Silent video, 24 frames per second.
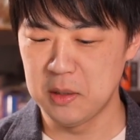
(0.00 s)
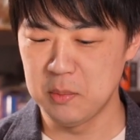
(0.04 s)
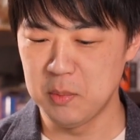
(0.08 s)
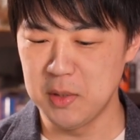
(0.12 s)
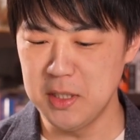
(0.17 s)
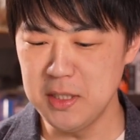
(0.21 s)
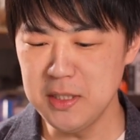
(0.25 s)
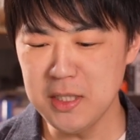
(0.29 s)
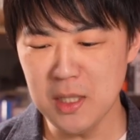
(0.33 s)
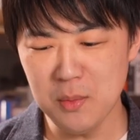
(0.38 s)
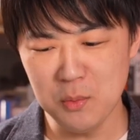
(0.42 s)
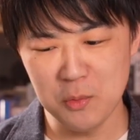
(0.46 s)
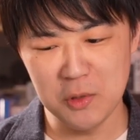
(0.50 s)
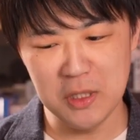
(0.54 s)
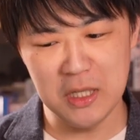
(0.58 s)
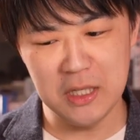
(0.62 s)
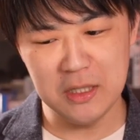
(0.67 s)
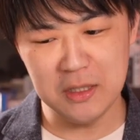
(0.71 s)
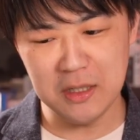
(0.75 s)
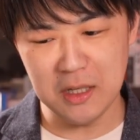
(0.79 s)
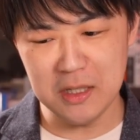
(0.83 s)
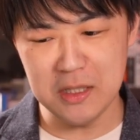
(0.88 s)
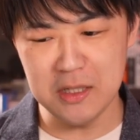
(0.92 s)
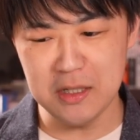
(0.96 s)
以前も
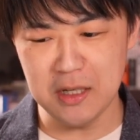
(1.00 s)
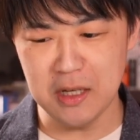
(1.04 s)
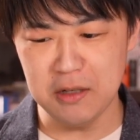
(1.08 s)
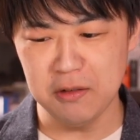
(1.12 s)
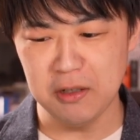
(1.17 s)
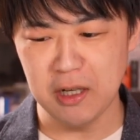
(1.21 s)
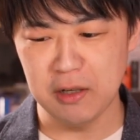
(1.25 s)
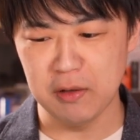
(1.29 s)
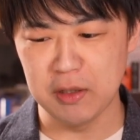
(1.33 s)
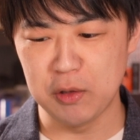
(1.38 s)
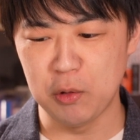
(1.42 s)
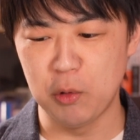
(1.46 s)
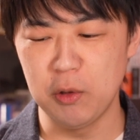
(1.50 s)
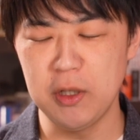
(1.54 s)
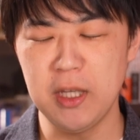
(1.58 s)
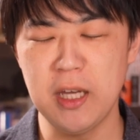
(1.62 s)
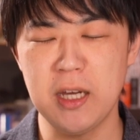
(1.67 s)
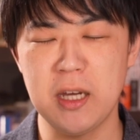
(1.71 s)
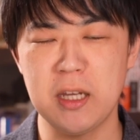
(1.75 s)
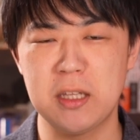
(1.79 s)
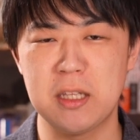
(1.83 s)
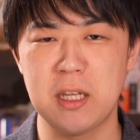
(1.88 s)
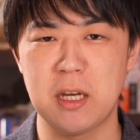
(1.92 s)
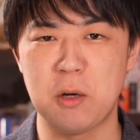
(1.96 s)
1回2回ぐらいは取り
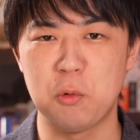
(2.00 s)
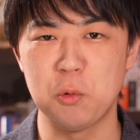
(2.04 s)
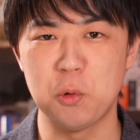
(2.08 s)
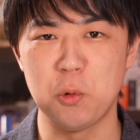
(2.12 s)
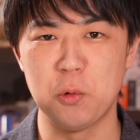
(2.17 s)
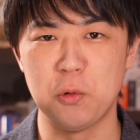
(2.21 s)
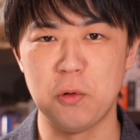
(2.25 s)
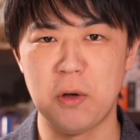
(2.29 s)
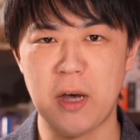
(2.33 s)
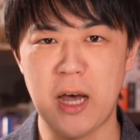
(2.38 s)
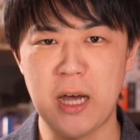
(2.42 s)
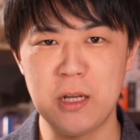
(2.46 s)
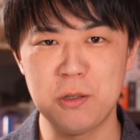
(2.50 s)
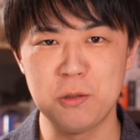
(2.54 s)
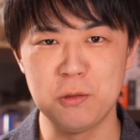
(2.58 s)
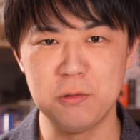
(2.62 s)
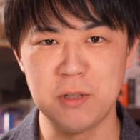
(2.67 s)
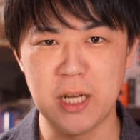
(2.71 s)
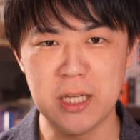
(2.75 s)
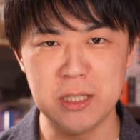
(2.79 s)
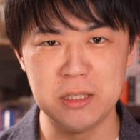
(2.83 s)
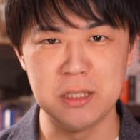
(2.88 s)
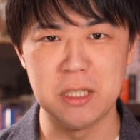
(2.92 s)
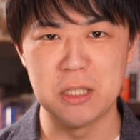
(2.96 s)
上げたことのあ
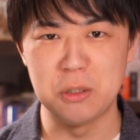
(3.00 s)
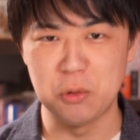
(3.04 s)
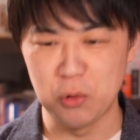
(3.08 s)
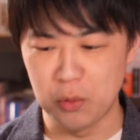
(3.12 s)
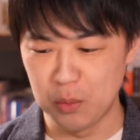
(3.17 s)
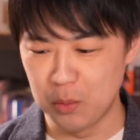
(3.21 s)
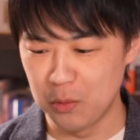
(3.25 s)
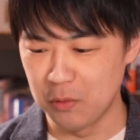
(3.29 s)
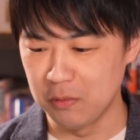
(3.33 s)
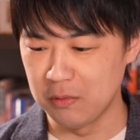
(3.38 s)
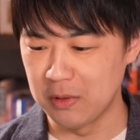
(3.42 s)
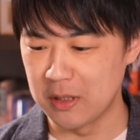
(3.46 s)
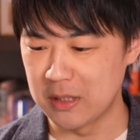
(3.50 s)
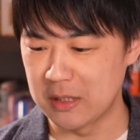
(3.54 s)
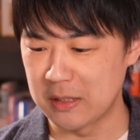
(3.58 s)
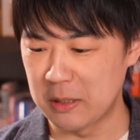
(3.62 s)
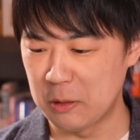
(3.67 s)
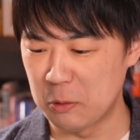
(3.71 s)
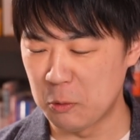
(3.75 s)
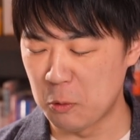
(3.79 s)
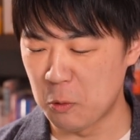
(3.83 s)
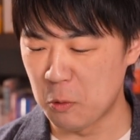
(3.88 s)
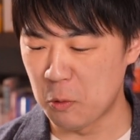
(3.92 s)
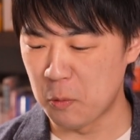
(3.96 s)
る欄だと思うんです
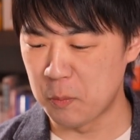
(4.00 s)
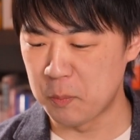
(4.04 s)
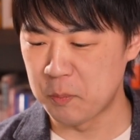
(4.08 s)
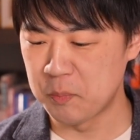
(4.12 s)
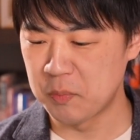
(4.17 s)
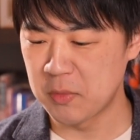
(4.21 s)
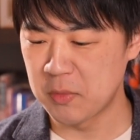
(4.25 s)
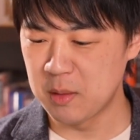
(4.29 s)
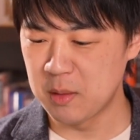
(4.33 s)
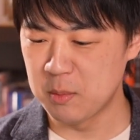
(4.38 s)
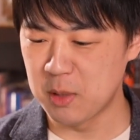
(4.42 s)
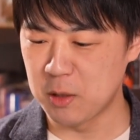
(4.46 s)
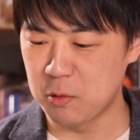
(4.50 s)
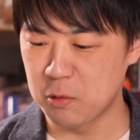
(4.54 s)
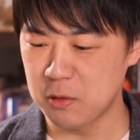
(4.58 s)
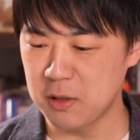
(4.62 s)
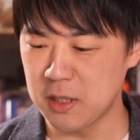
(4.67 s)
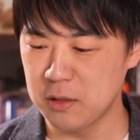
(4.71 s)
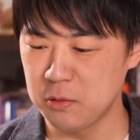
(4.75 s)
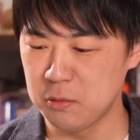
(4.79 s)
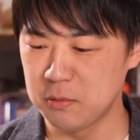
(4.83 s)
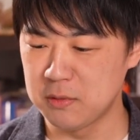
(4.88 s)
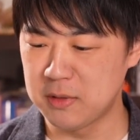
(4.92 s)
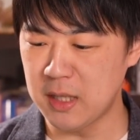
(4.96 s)
けど、こ
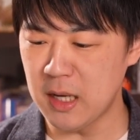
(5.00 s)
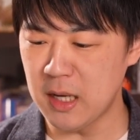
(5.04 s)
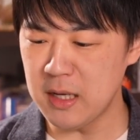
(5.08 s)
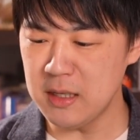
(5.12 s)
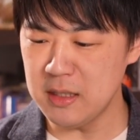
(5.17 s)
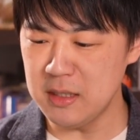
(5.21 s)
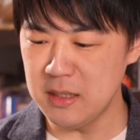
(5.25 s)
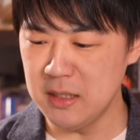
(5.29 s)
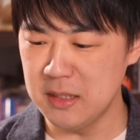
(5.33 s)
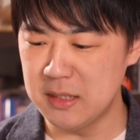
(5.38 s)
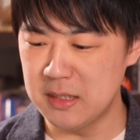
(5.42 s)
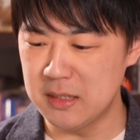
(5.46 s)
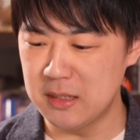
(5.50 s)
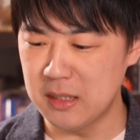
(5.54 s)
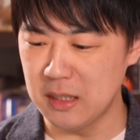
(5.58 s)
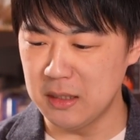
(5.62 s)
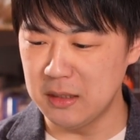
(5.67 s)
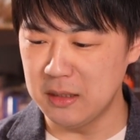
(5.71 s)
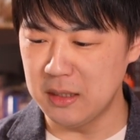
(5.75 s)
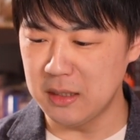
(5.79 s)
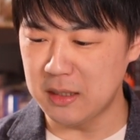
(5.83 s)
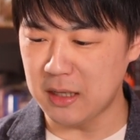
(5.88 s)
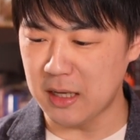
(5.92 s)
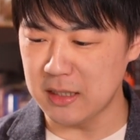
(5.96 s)
れ第一
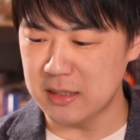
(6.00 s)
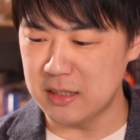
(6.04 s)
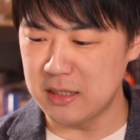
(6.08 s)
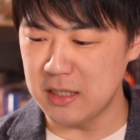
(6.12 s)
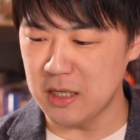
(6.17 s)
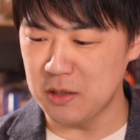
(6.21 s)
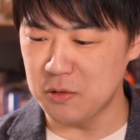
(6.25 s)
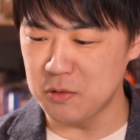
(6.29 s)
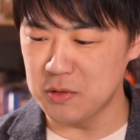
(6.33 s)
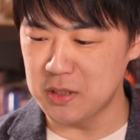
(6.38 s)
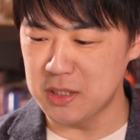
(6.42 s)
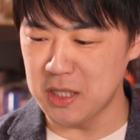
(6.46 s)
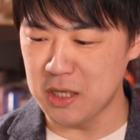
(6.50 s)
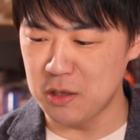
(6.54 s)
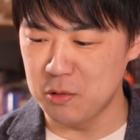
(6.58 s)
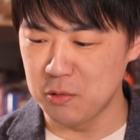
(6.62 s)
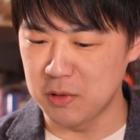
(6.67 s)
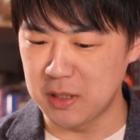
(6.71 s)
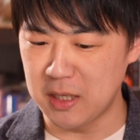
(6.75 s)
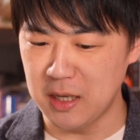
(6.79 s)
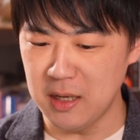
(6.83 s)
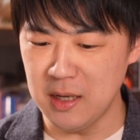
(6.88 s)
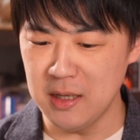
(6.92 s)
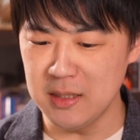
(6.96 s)
線で活躍している
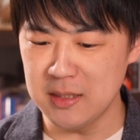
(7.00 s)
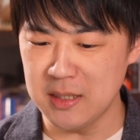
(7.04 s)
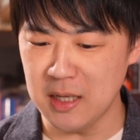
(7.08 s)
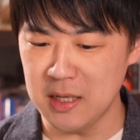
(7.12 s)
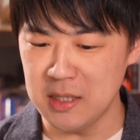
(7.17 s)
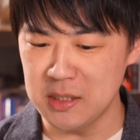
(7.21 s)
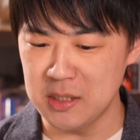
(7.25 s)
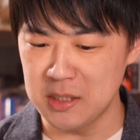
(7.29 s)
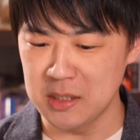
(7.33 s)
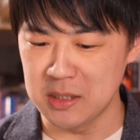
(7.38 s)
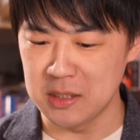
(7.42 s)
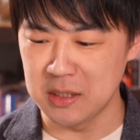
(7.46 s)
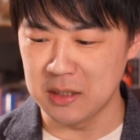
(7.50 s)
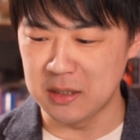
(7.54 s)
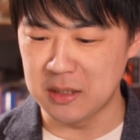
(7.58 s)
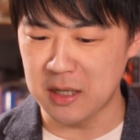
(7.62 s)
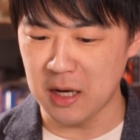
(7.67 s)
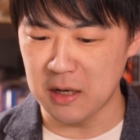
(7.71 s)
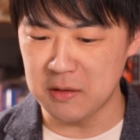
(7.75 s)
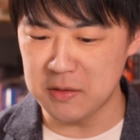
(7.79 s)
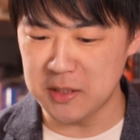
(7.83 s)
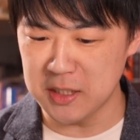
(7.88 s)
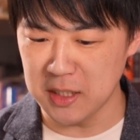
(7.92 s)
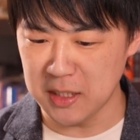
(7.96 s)
経済人、
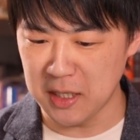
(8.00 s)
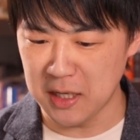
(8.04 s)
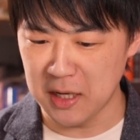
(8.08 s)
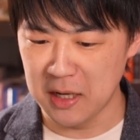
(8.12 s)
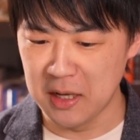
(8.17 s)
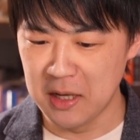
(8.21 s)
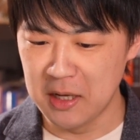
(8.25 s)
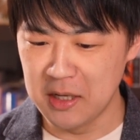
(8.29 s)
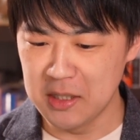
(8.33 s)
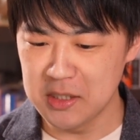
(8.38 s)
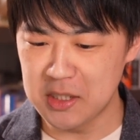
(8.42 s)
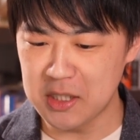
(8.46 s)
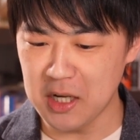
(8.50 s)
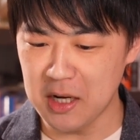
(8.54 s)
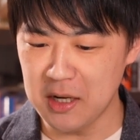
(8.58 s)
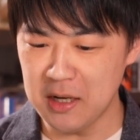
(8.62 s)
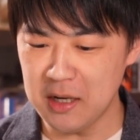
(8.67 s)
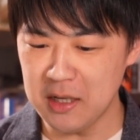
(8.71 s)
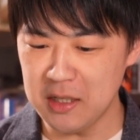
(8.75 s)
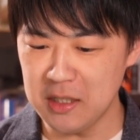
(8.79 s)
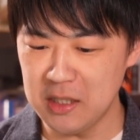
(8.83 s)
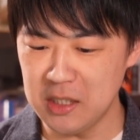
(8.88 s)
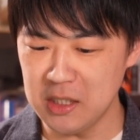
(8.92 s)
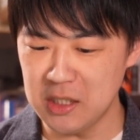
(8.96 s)
学者ら社
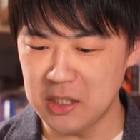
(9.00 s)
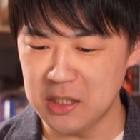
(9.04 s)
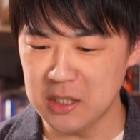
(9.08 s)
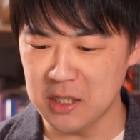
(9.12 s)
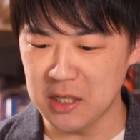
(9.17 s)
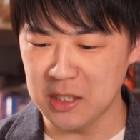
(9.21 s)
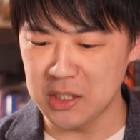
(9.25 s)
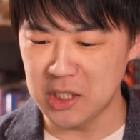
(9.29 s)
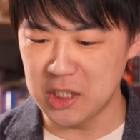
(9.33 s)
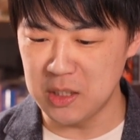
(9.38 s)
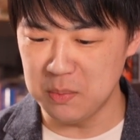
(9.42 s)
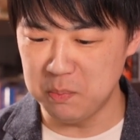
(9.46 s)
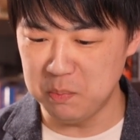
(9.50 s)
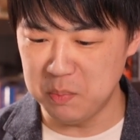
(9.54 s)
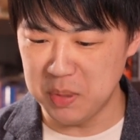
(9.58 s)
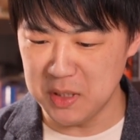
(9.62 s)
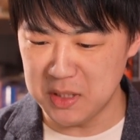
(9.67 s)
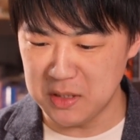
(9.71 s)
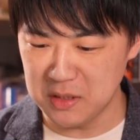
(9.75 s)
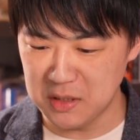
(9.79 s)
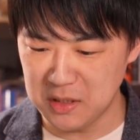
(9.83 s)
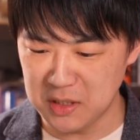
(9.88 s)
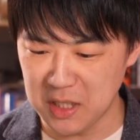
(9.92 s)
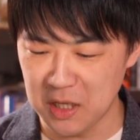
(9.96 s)
外筆者が執筆
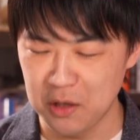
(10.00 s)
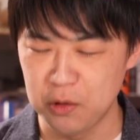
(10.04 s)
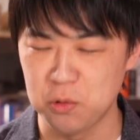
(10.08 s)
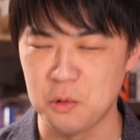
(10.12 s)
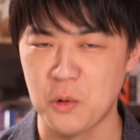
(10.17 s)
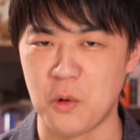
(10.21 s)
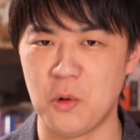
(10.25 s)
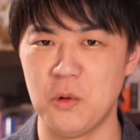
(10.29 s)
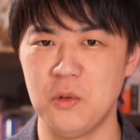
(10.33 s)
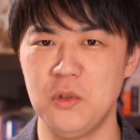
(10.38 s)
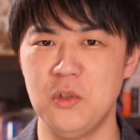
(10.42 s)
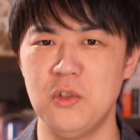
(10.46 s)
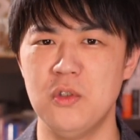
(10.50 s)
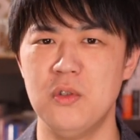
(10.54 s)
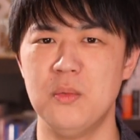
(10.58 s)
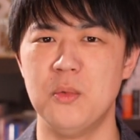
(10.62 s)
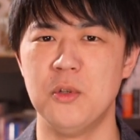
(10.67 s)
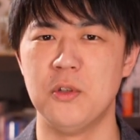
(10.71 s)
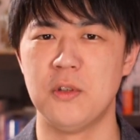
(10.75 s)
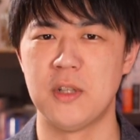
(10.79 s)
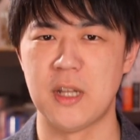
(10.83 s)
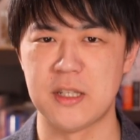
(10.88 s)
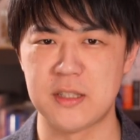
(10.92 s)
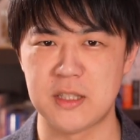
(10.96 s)
しているという
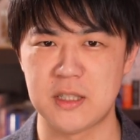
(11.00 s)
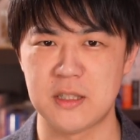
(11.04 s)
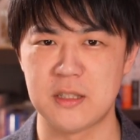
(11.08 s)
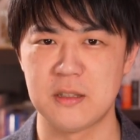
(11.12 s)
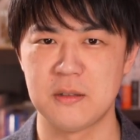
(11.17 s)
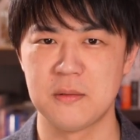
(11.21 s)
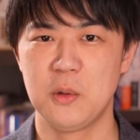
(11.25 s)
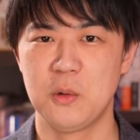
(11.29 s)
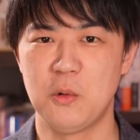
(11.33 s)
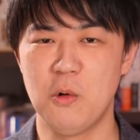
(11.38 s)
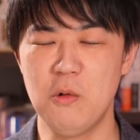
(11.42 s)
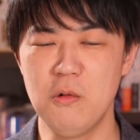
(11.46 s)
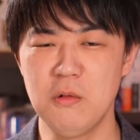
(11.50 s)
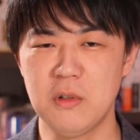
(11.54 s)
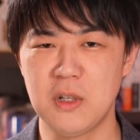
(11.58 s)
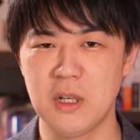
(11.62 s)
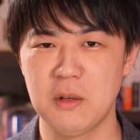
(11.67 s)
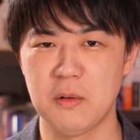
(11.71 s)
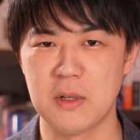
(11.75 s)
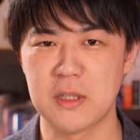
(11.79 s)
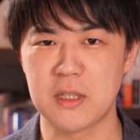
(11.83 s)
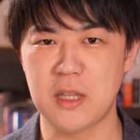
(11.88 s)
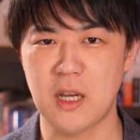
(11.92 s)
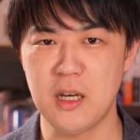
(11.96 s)
ものです。今回
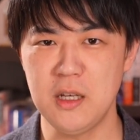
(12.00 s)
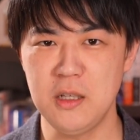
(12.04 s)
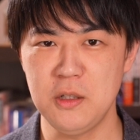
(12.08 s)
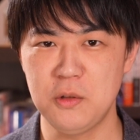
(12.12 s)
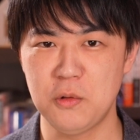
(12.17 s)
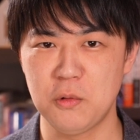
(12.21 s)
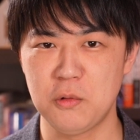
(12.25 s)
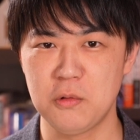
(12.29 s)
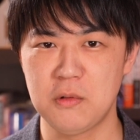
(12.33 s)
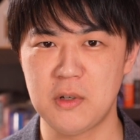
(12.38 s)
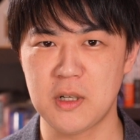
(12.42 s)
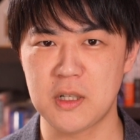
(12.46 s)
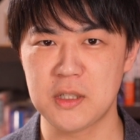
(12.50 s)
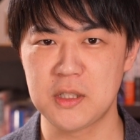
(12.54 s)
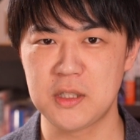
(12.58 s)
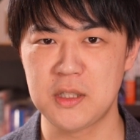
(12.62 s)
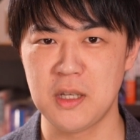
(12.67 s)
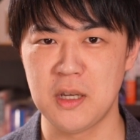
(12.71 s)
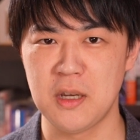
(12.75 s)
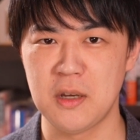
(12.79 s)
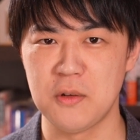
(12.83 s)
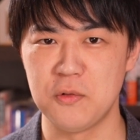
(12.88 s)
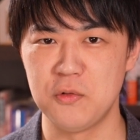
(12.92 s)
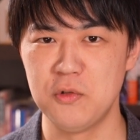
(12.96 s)
はタイトルからし
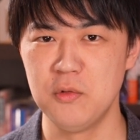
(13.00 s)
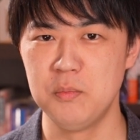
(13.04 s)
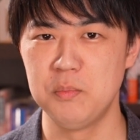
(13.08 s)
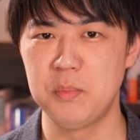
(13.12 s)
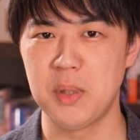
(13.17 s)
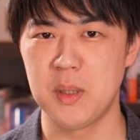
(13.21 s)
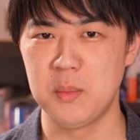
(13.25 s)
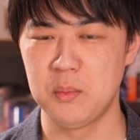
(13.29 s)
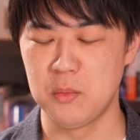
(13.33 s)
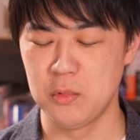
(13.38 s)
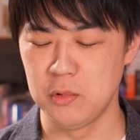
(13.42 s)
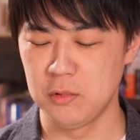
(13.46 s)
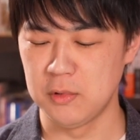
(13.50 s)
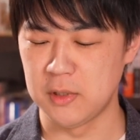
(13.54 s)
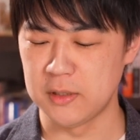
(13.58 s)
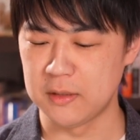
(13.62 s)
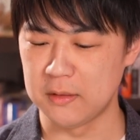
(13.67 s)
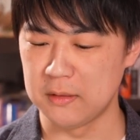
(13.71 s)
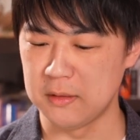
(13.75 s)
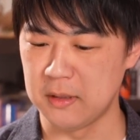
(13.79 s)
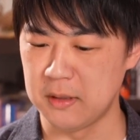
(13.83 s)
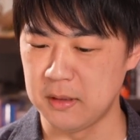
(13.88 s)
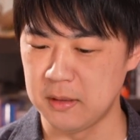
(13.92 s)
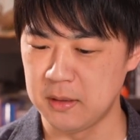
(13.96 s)
て奮発もので
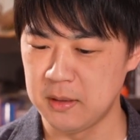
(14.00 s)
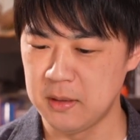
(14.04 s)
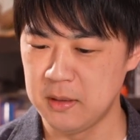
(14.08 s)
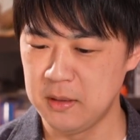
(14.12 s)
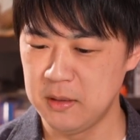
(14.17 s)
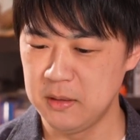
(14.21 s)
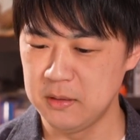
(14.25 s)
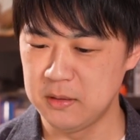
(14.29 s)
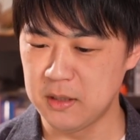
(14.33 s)
すね。